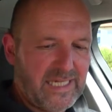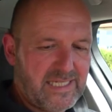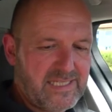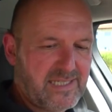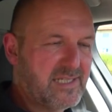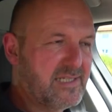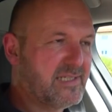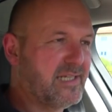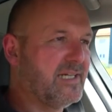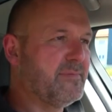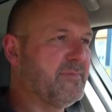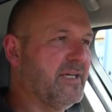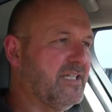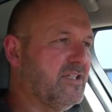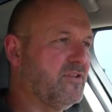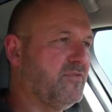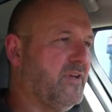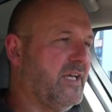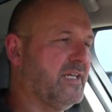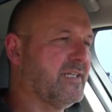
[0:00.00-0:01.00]
das ist dann im
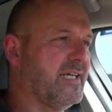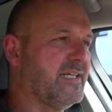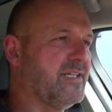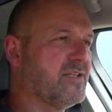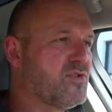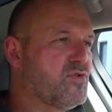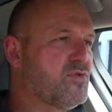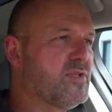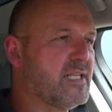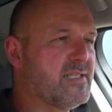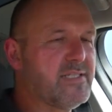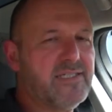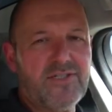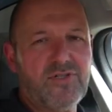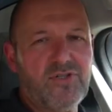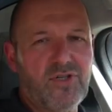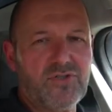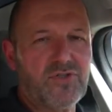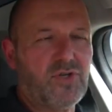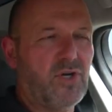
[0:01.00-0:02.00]
Endeffekt eine zusätzliche
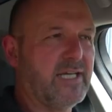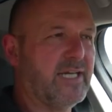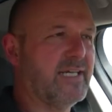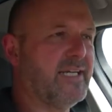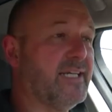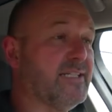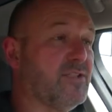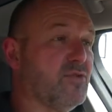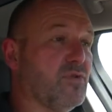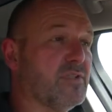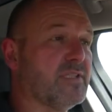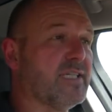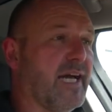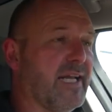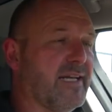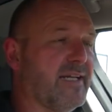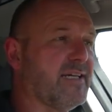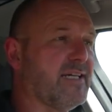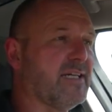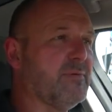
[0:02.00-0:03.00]
Kontrolleinheit, die unter
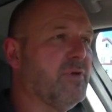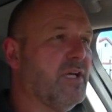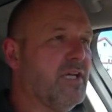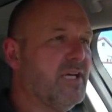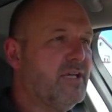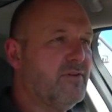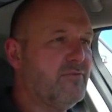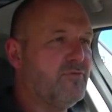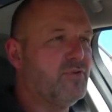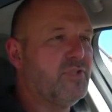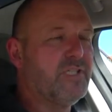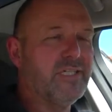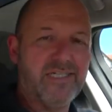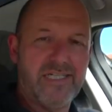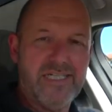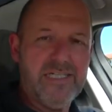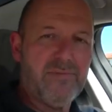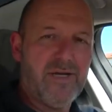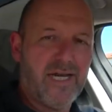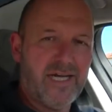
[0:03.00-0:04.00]
anderem für die
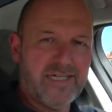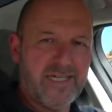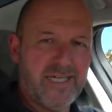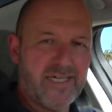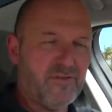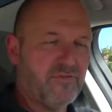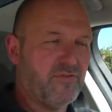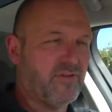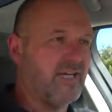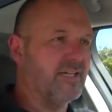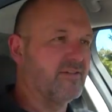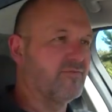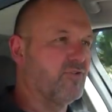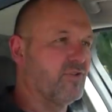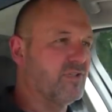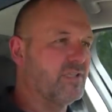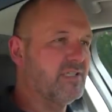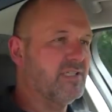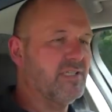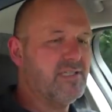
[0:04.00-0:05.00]
Klimaanlage
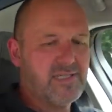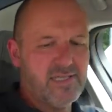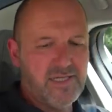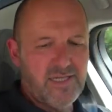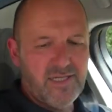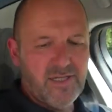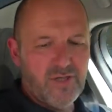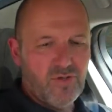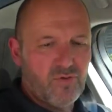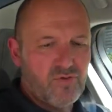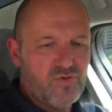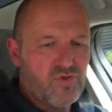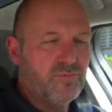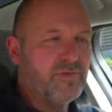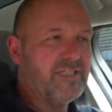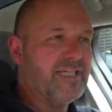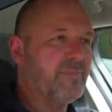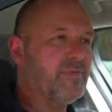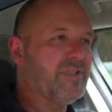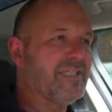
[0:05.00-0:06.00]
verantwortlich ist. Und
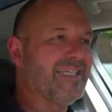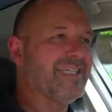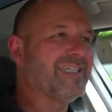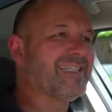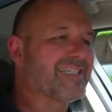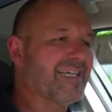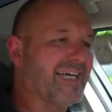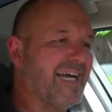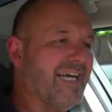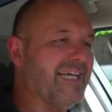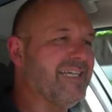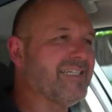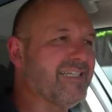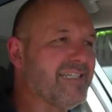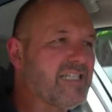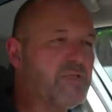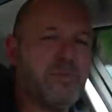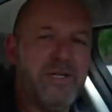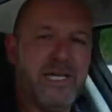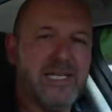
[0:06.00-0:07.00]
somit habe ich hier drei
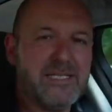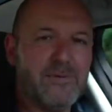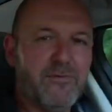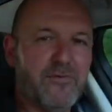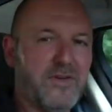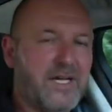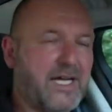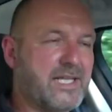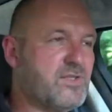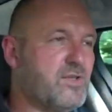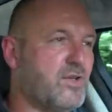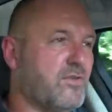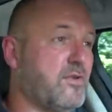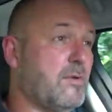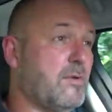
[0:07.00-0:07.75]
Displays im Fahrzeug